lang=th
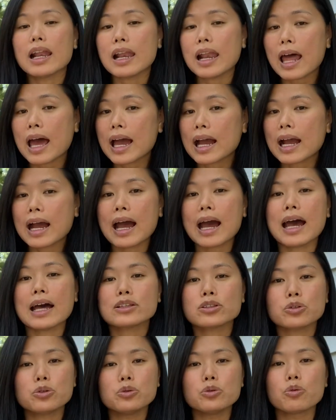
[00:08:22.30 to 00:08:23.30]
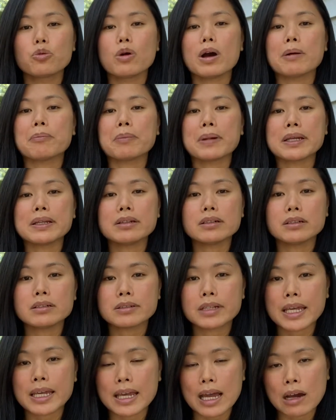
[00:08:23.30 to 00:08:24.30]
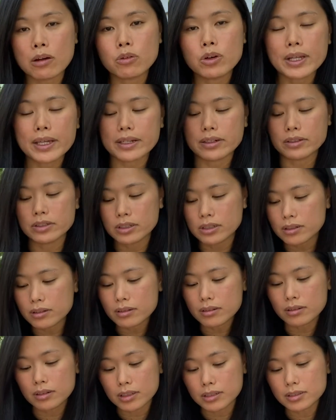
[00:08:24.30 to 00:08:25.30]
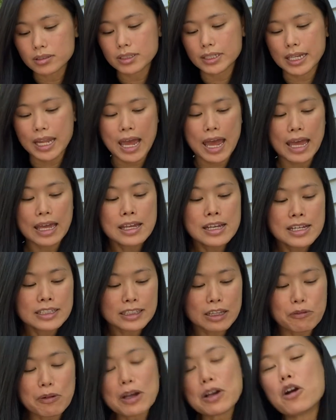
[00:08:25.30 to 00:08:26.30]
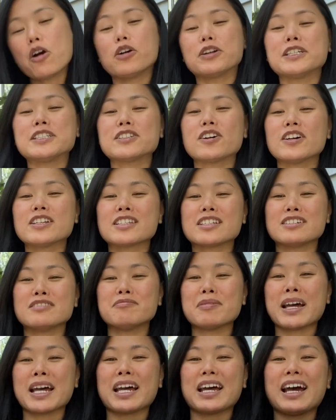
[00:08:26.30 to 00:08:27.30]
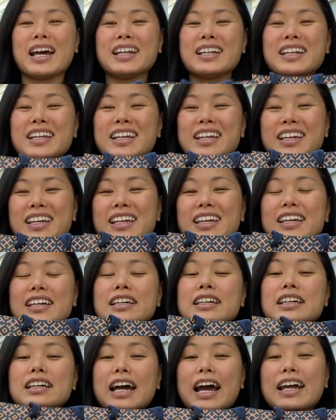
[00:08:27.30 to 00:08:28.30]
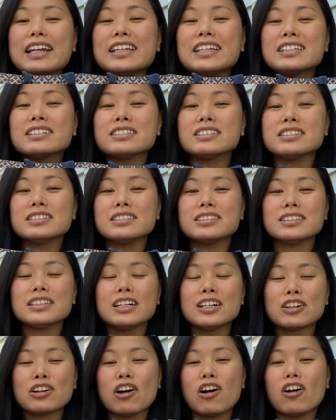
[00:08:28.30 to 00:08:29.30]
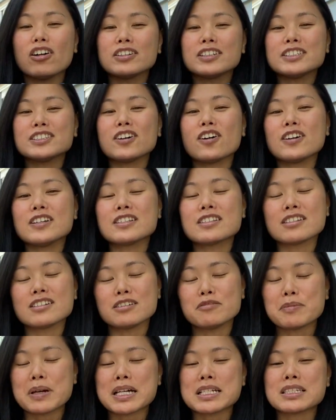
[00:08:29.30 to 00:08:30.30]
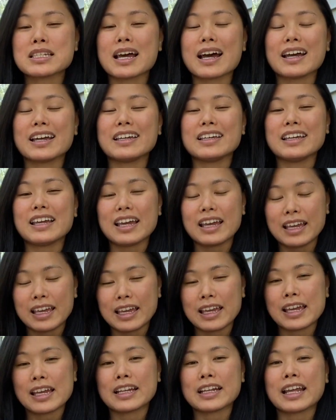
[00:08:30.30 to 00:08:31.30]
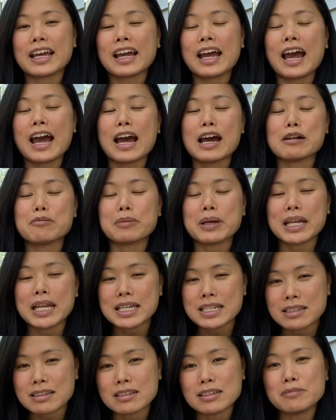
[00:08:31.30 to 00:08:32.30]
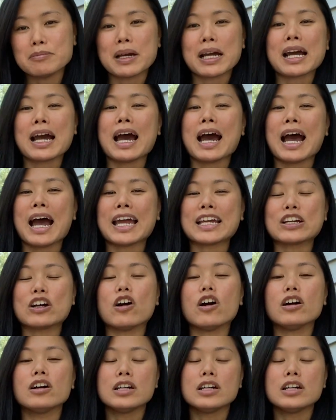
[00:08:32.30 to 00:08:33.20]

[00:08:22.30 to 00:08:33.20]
ราคาถูกกว่าไปเดินในเอาเลตเยอะเลยนะคะ แต่ว่าของที่จอยซื้อมาอันนี้อันนี้คือของที่จอยซื้อมาใช้เองนะคะ ไม่ได้ซื้อมาขาย ก็